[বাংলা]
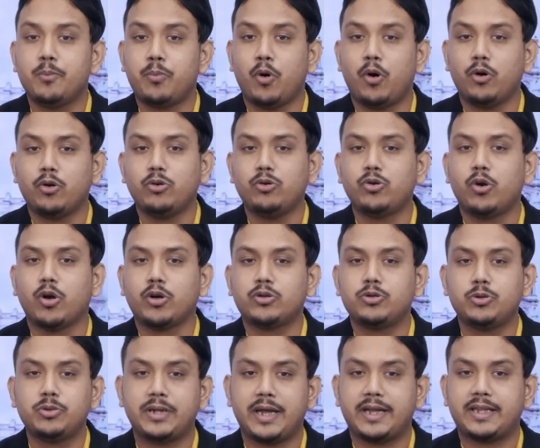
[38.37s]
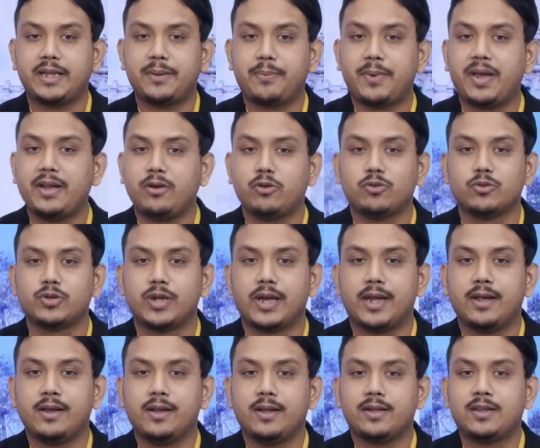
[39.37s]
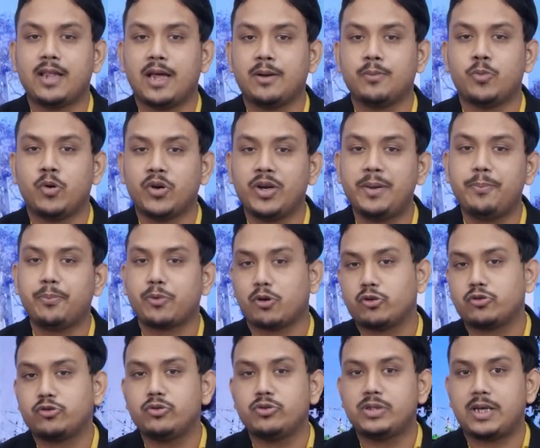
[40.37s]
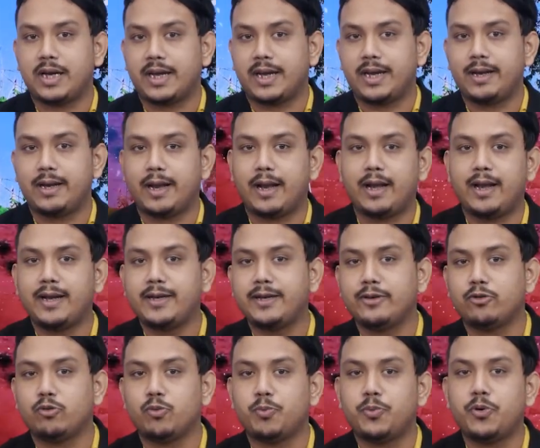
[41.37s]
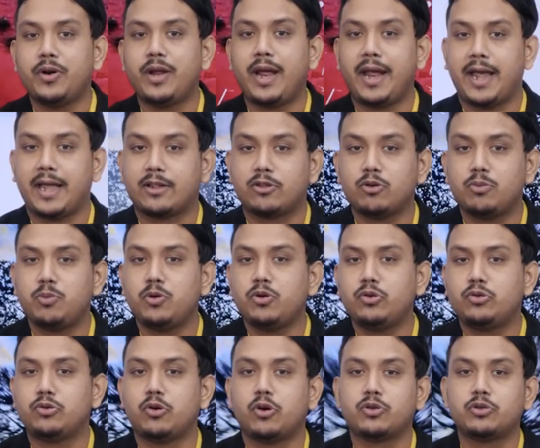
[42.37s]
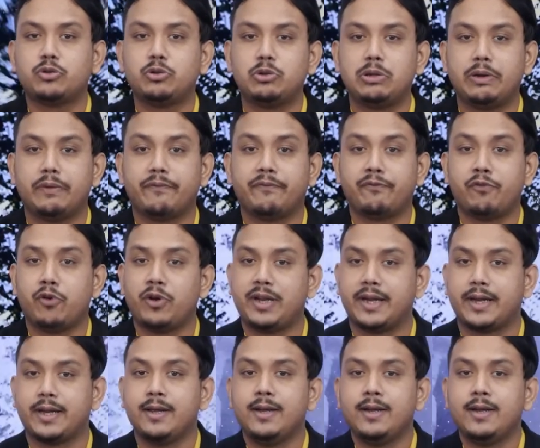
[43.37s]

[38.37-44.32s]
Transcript: বড় গর্ত দেখতে পায় খুদে তার মনে প্রশ্ন জাগে রেল লাইনের উপরে এত বড় গর্তের ফলে